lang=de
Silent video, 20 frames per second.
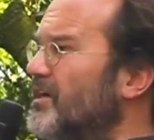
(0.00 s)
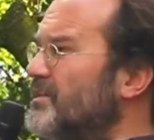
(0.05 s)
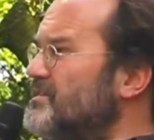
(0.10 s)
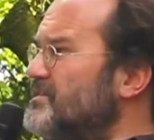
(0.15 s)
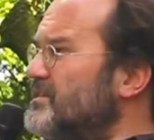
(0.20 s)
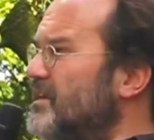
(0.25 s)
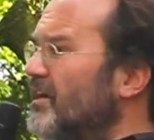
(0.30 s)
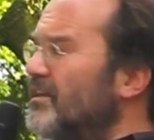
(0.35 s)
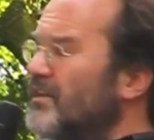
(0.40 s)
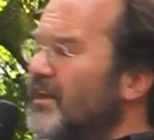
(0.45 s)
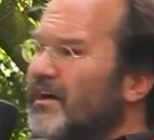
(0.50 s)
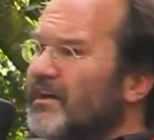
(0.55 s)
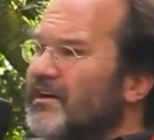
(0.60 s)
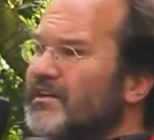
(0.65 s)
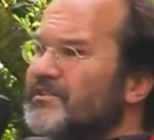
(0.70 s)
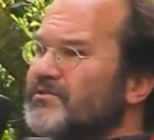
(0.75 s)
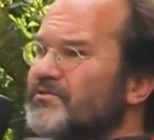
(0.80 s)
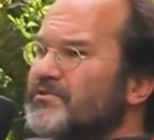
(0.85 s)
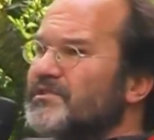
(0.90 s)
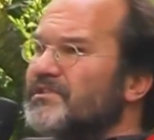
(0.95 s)
erst dann
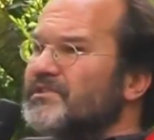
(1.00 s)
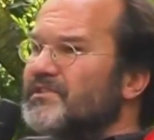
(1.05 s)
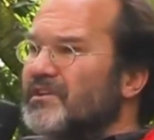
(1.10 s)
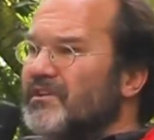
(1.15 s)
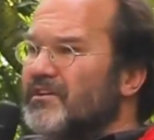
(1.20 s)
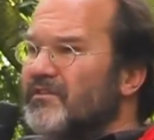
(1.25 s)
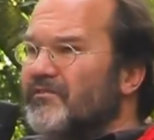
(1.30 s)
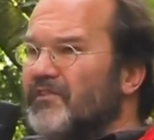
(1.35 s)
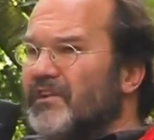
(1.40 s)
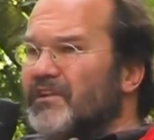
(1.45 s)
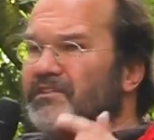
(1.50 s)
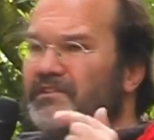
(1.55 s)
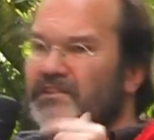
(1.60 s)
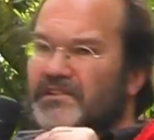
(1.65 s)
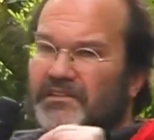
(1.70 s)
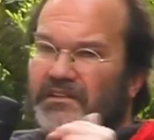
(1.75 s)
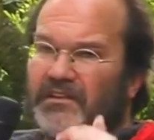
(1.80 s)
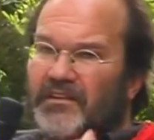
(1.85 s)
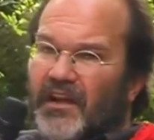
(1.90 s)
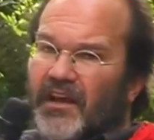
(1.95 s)
ein, sozusagen, wenn
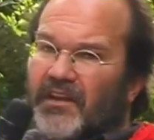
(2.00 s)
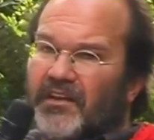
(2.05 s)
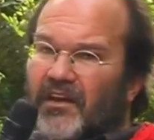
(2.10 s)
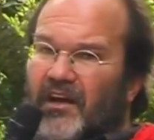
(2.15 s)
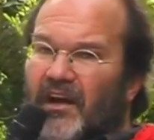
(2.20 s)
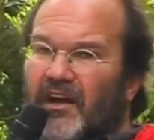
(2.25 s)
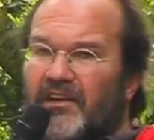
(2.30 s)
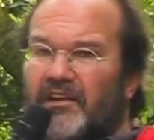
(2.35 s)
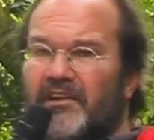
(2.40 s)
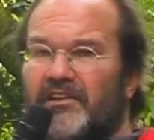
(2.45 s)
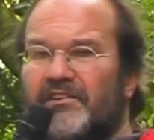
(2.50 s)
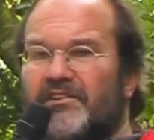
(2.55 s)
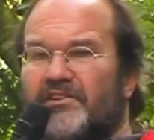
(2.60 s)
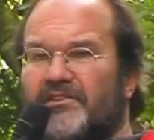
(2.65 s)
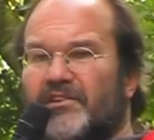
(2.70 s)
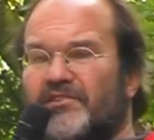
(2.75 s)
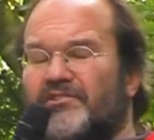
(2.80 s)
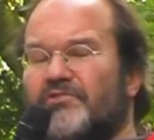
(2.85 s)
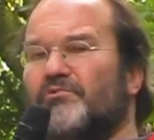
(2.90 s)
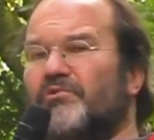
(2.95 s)
diese kleinere Einheit
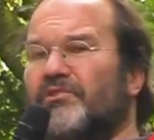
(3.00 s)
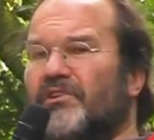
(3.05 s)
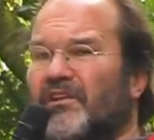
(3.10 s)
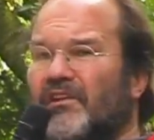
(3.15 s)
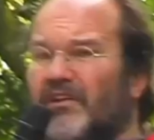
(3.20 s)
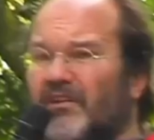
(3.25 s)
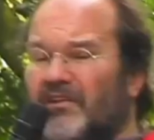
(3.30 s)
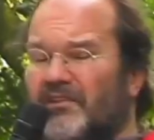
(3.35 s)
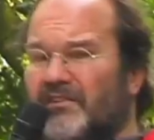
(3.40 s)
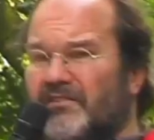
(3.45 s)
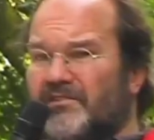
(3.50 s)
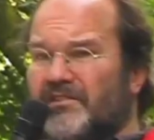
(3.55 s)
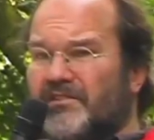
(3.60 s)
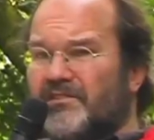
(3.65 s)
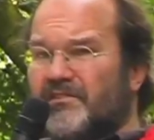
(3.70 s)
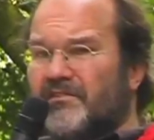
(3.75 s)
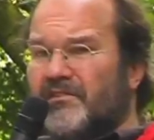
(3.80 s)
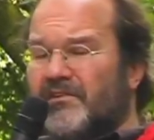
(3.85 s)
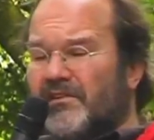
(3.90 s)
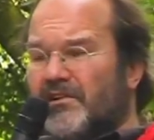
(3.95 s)
nicht dazu in der Lage
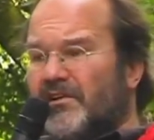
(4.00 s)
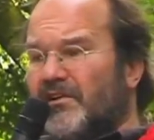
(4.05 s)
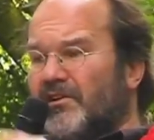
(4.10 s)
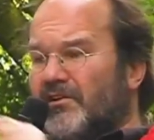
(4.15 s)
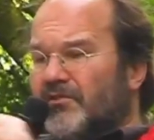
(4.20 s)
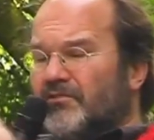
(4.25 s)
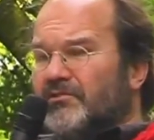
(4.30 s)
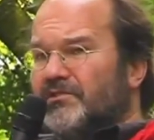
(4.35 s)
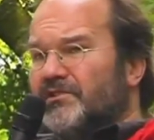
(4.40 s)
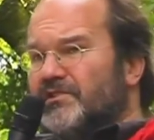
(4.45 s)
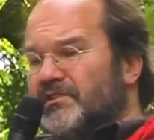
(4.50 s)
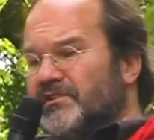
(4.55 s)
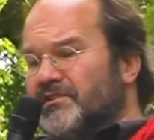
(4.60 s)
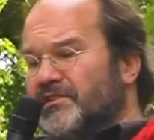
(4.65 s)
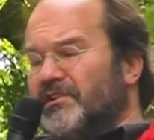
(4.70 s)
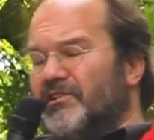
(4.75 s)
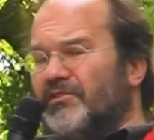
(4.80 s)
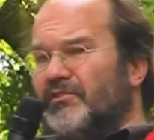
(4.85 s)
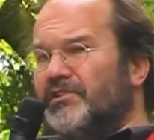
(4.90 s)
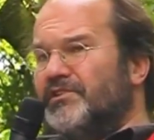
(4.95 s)
ist. Und die,
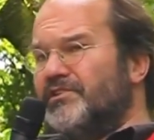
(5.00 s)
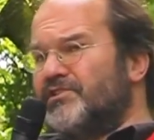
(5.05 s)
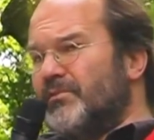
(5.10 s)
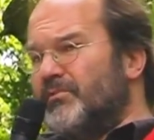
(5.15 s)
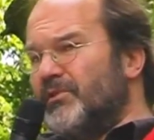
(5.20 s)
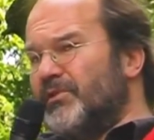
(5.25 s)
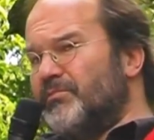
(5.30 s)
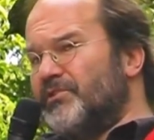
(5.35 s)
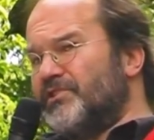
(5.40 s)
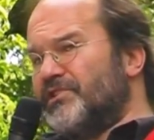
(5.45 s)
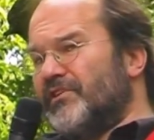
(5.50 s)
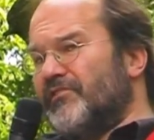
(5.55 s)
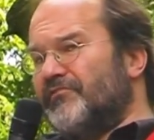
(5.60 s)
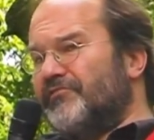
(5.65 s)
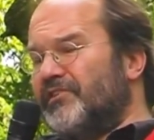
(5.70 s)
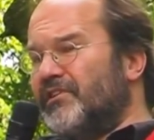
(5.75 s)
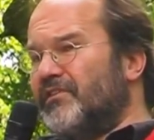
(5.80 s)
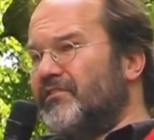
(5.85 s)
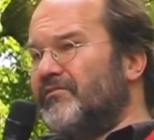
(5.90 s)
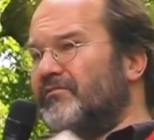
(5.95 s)
die Leute, die sich damit
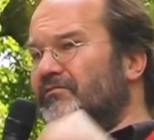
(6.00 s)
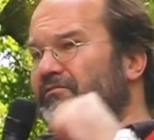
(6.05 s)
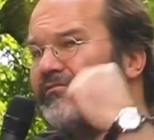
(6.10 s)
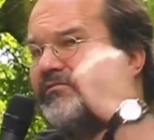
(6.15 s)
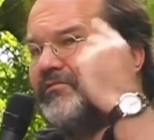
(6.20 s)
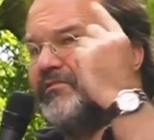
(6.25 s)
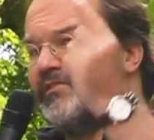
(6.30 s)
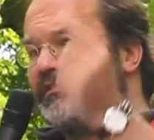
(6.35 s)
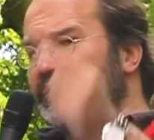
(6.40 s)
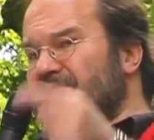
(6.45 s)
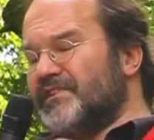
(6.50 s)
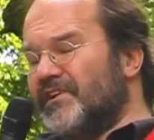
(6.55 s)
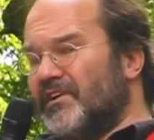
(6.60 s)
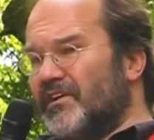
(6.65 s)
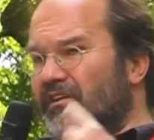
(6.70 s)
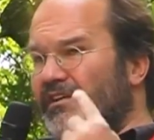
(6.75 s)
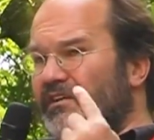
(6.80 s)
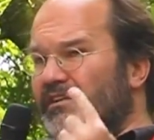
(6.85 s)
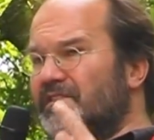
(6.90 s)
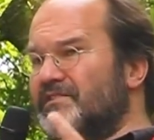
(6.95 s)
beschäftigen,
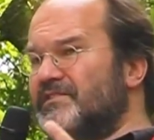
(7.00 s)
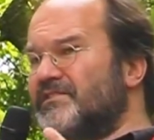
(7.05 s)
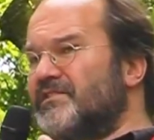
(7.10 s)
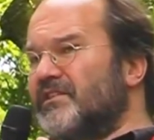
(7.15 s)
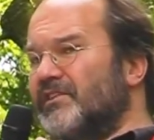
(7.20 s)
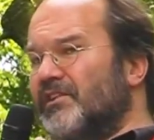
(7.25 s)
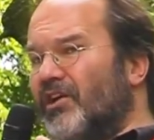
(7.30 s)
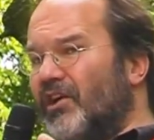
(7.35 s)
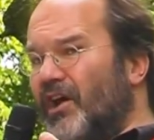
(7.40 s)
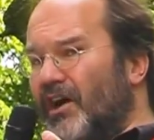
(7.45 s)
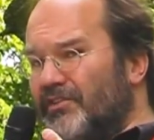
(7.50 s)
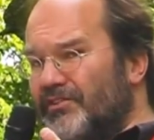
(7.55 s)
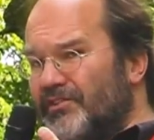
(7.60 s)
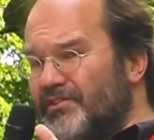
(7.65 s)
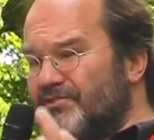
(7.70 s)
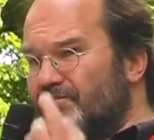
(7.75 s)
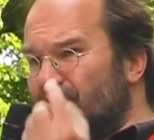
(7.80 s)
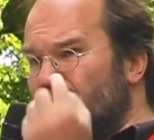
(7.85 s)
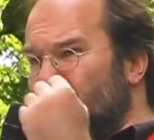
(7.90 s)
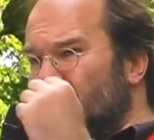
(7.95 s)
sagen das genau
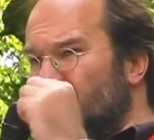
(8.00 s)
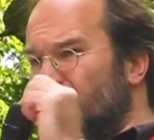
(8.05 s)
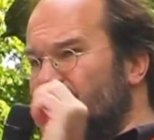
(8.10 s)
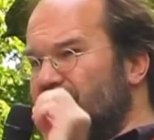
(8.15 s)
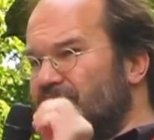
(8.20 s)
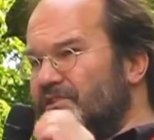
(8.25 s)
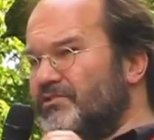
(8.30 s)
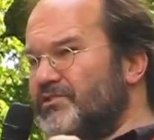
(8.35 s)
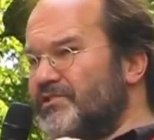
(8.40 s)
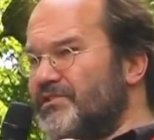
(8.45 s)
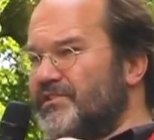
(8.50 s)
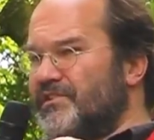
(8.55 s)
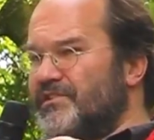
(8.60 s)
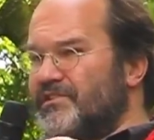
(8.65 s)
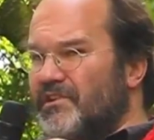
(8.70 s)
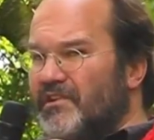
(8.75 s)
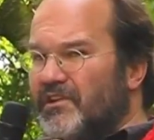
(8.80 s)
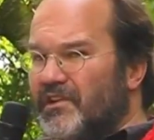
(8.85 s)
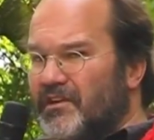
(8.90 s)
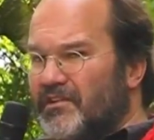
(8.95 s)
andersrum mit der katholischen
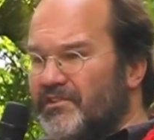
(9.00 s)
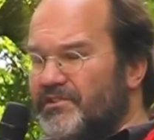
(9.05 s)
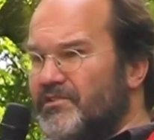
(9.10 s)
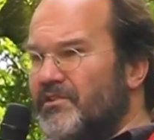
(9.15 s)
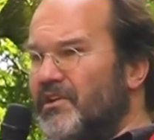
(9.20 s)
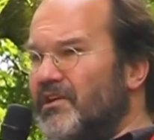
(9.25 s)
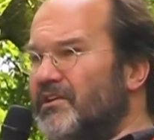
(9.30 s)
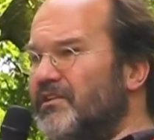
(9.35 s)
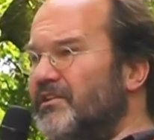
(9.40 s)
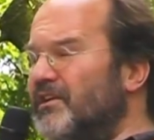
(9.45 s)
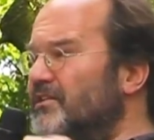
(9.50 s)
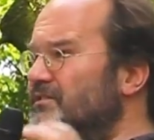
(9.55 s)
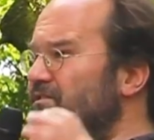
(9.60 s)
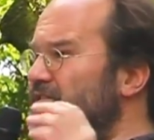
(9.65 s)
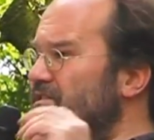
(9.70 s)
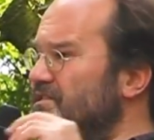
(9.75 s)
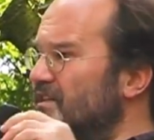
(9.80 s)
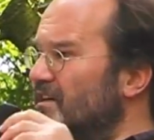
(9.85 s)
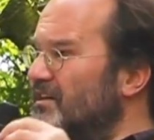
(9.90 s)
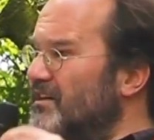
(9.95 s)
Soziallehre zu erklären. Die
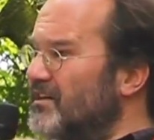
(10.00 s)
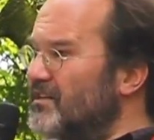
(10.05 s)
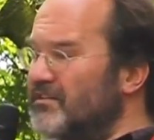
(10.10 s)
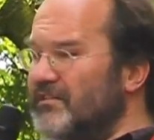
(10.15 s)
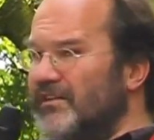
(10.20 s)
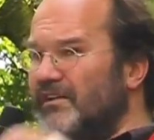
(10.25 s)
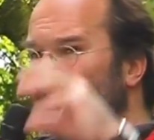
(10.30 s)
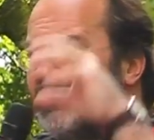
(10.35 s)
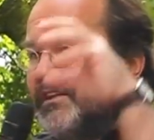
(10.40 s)
sagen,